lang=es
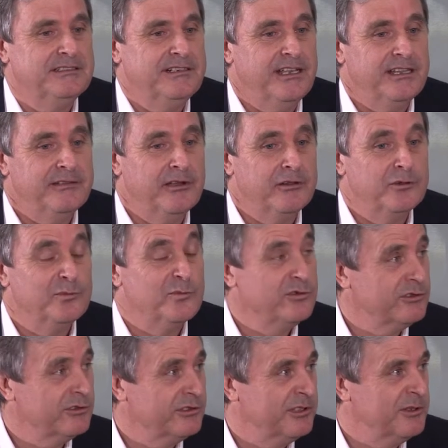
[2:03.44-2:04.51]
Ha llevado
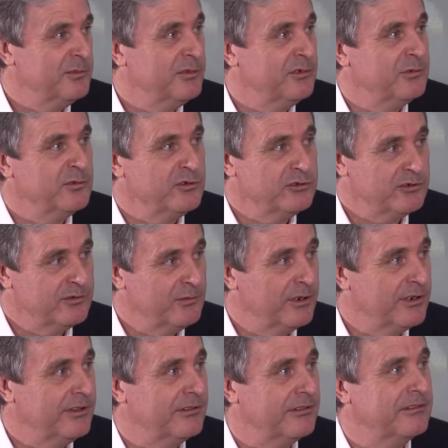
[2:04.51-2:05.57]
mucho tiempo y mucho
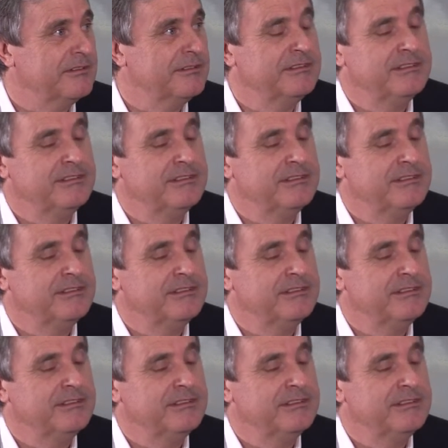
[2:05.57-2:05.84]
esfuerzo